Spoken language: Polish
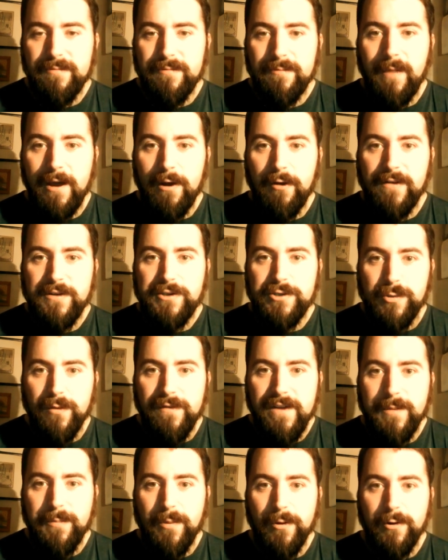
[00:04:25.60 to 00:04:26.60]
malować
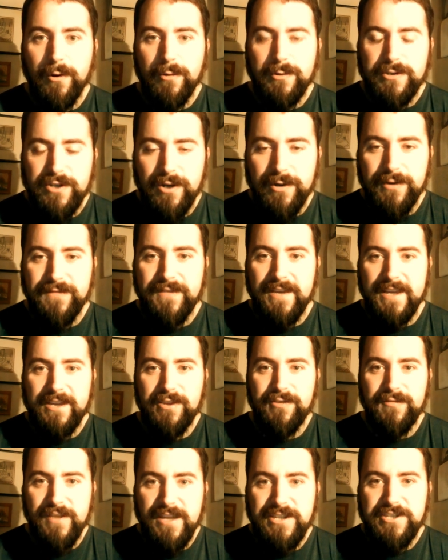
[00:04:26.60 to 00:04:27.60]
człowiek pogrążony w
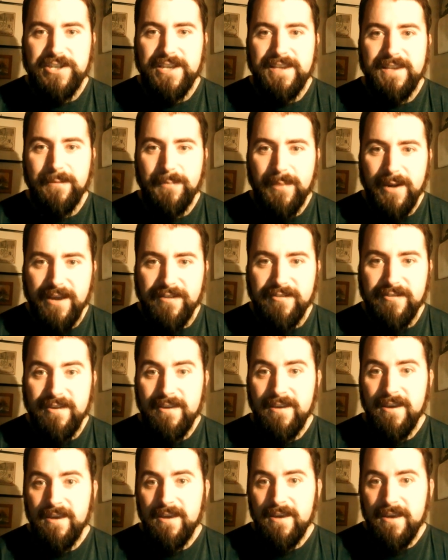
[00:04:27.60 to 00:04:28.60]
jakiejś wiecznej
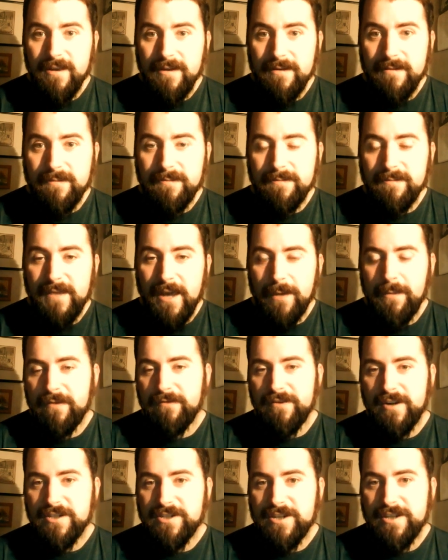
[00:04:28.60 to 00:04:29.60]
depresji. Ja
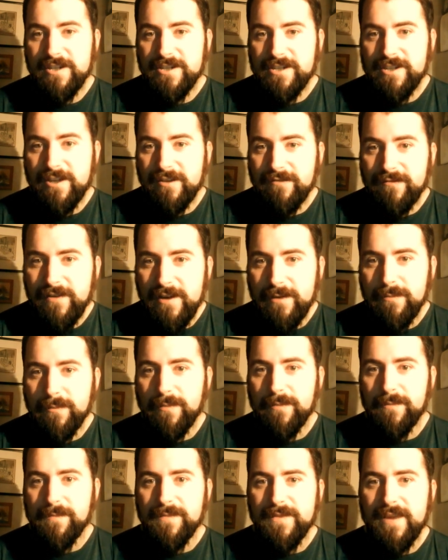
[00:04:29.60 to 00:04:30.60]
mam wrażenie, że ten film
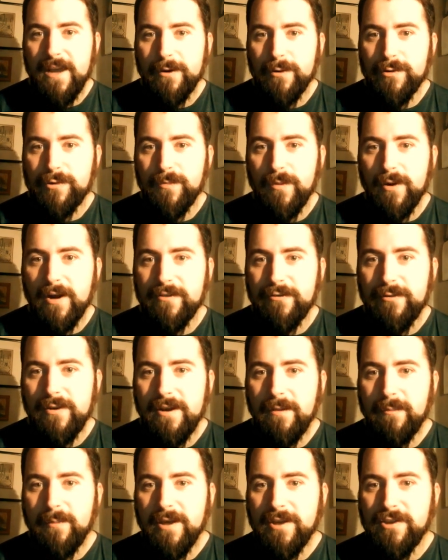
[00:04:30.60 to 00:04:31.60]
jakoś
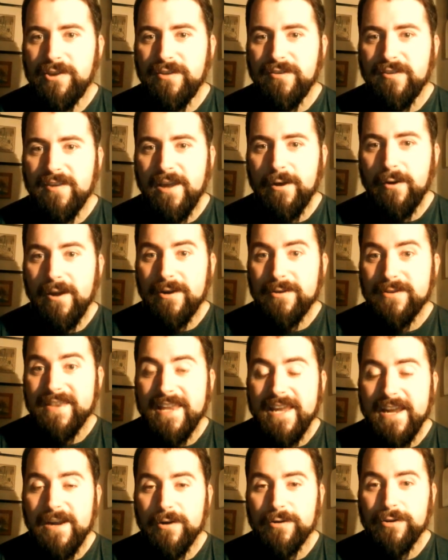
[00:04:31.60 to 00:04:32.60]
pokazuje nam Beksińskiego jako
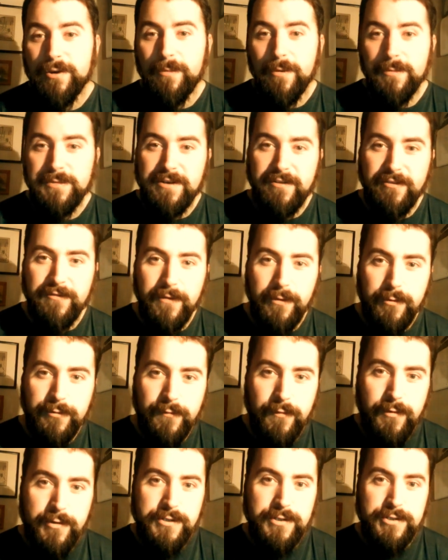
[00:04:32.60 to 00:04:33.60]
tego, kto poprzez swoją
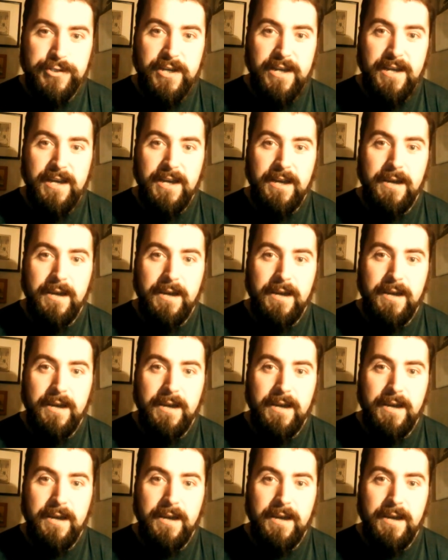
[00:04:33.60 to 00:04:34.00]
twórczość